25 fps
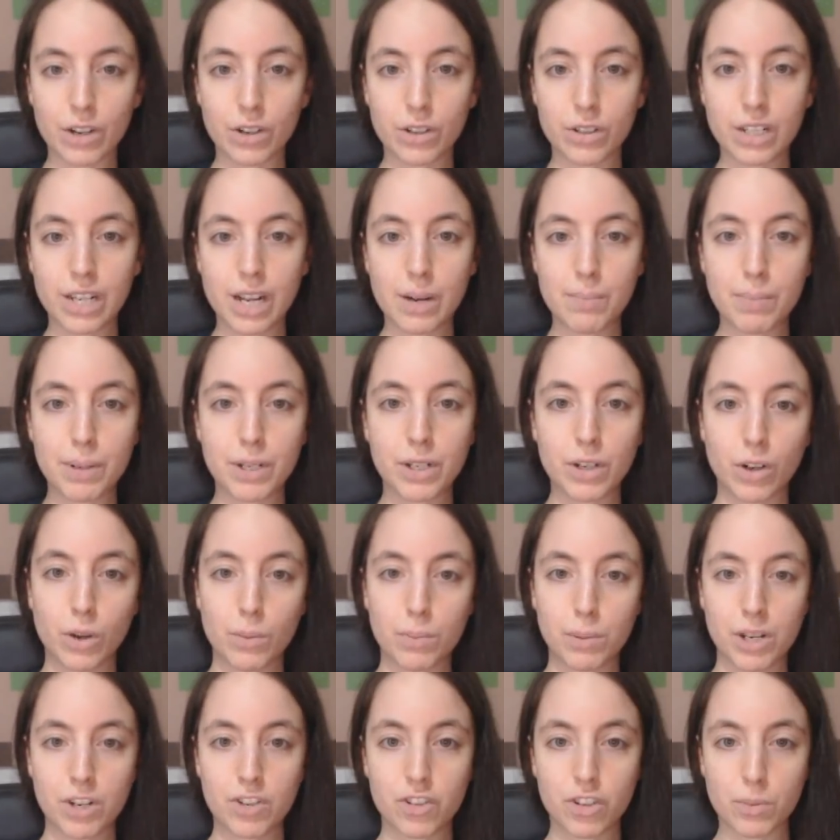con il
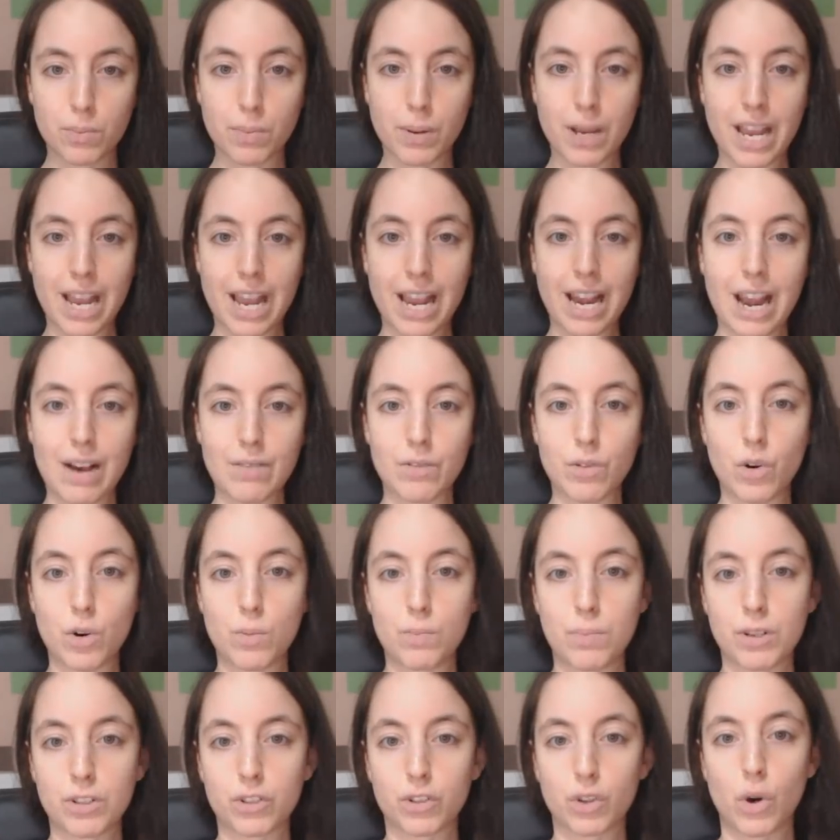piccolo principe e la
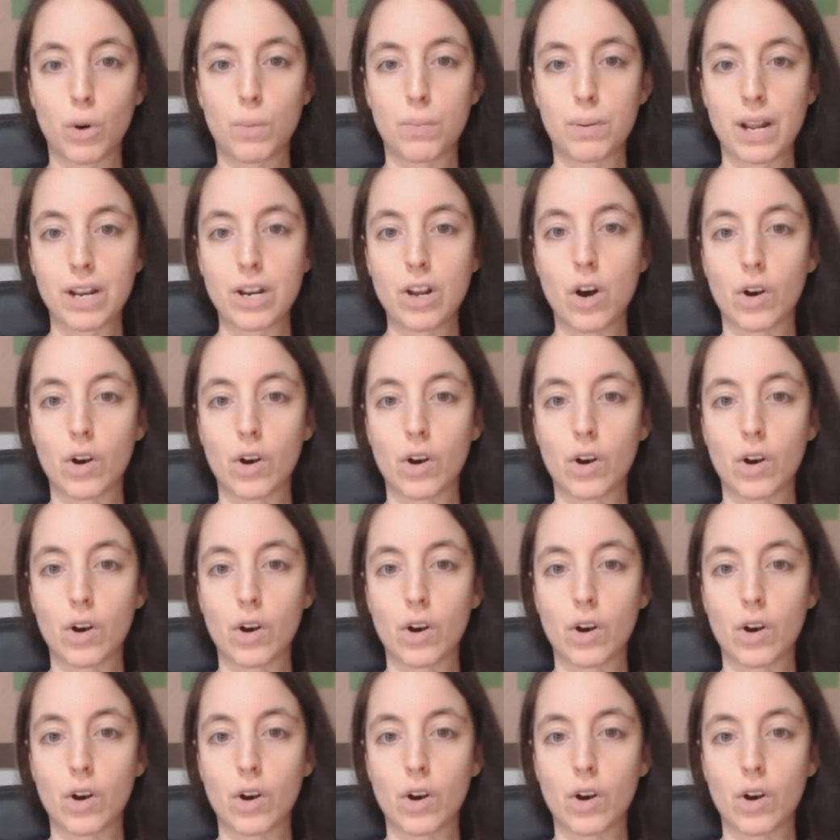volpe sopra,